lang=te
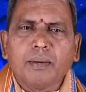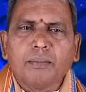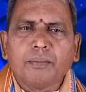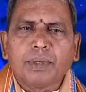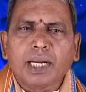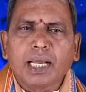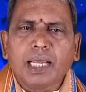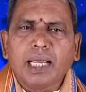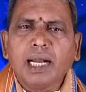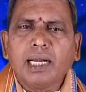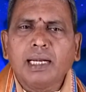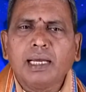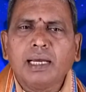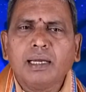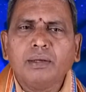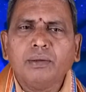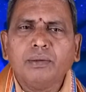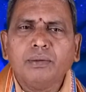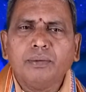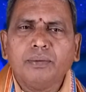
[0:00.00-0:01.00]

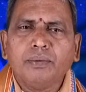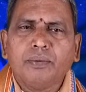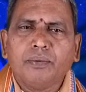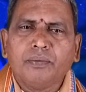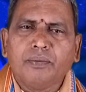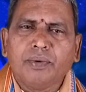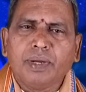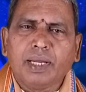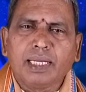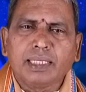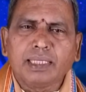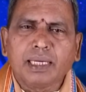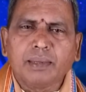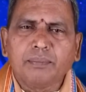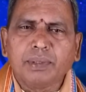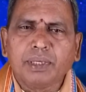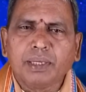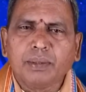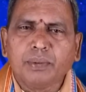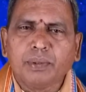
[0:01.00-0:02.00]
ప్రయాణాలు వేల
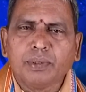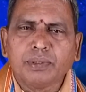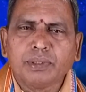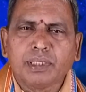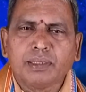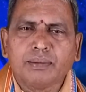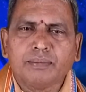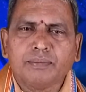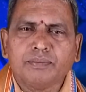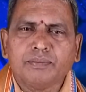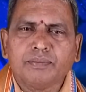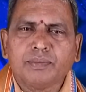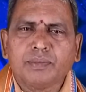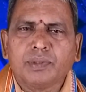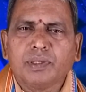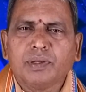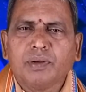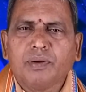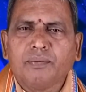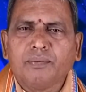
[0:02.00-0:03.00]
తప్పిన భోజనం
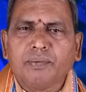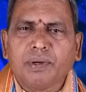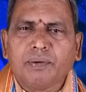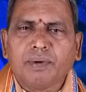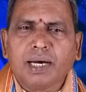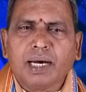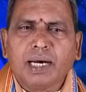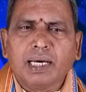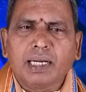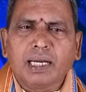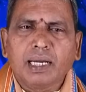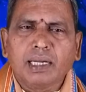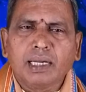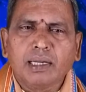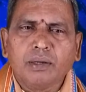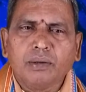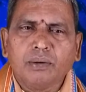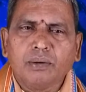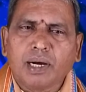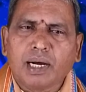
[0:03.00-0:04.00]

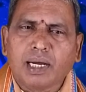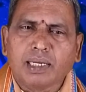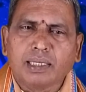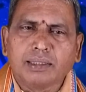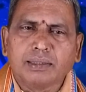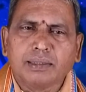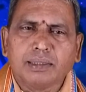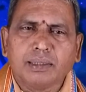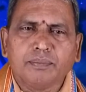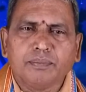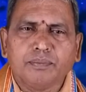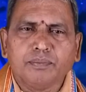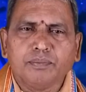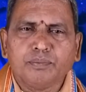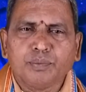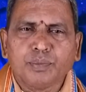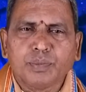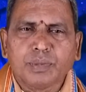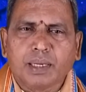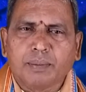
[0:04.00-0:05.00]
వ్యవహారాలలో ఆలస్యం
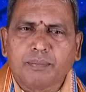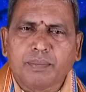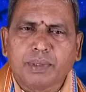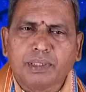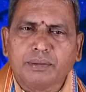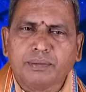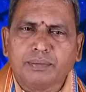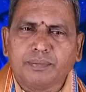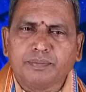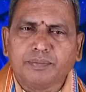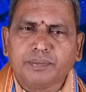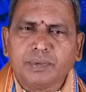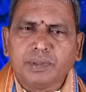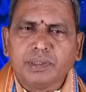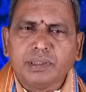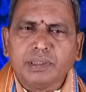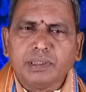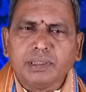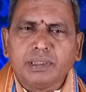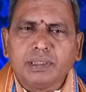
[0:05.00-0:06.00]
తప్పదు
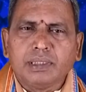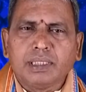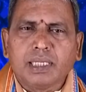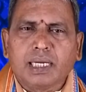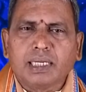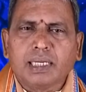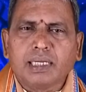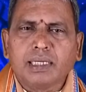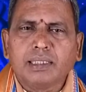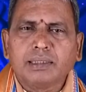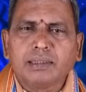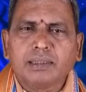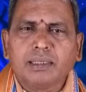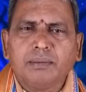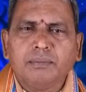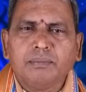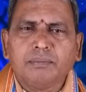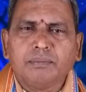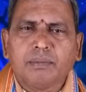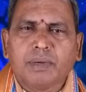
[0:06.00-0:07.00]
ధన
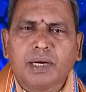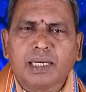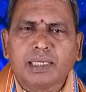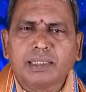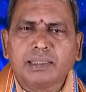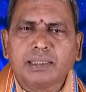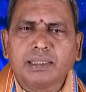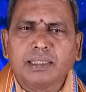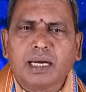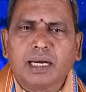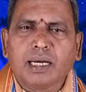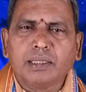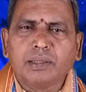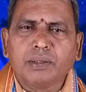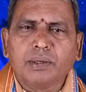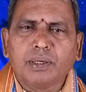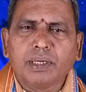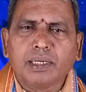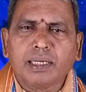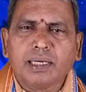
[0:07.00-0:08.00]
నష్టం మానసిక
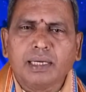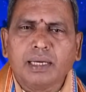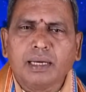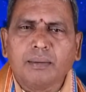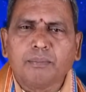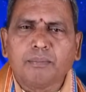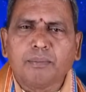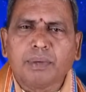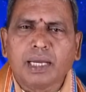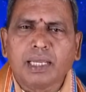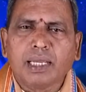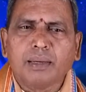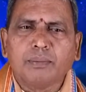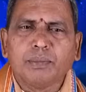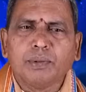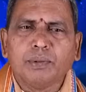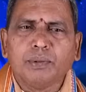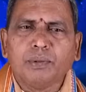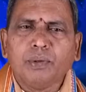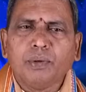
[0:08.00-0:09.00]
ఆందోళన
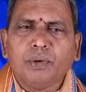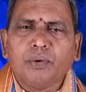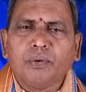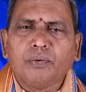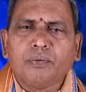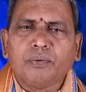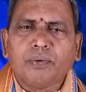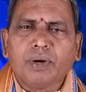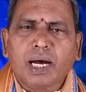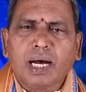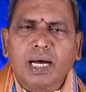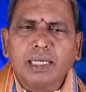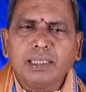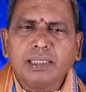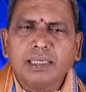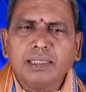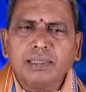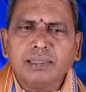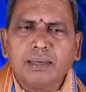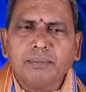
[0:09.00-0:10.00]
భయము
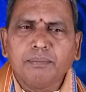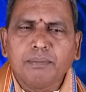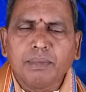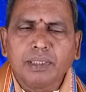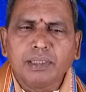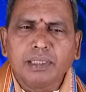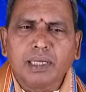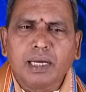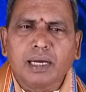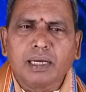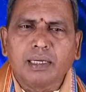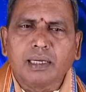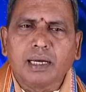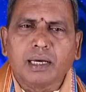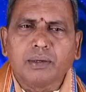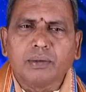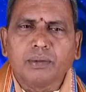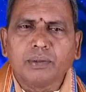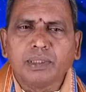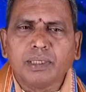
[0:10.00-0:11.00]
వాత సంబంధ
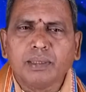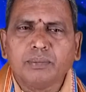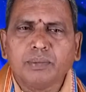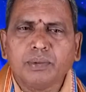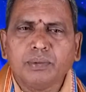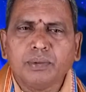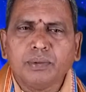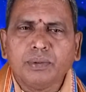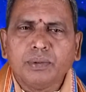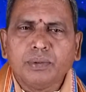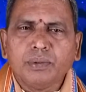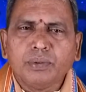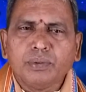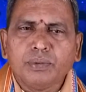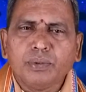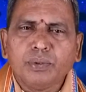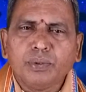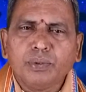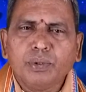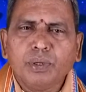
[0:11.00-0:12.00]
అనారోగ్యము
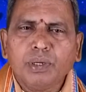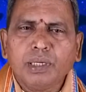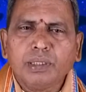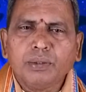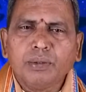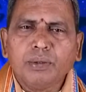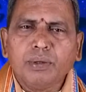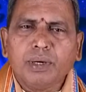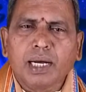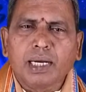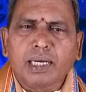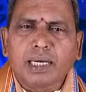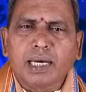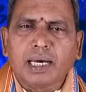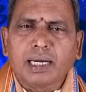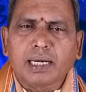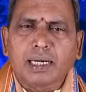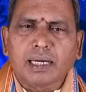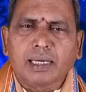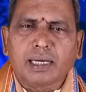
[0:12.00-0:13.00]
దుష్టులతో
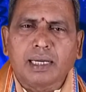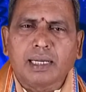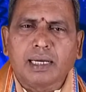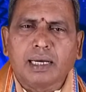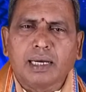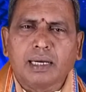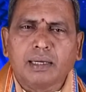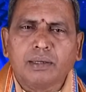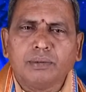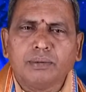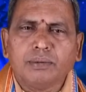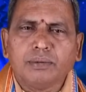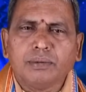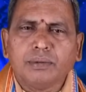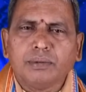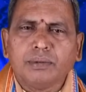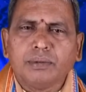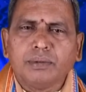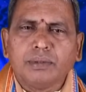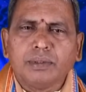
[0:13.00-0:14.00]
అకారణ కలహాలు
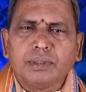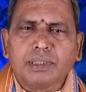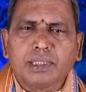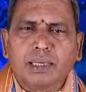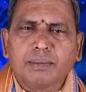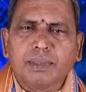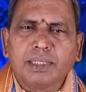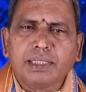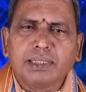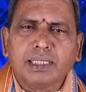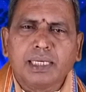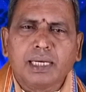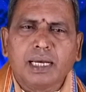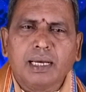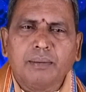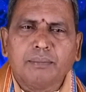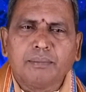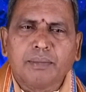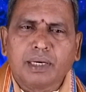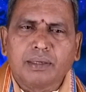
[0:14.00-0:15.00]
సమస్యగా
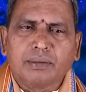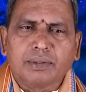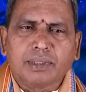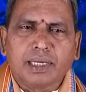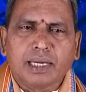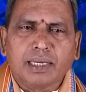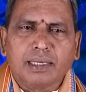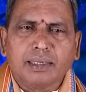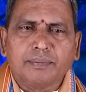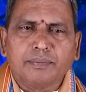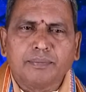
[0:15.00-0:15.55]
మారుతాయి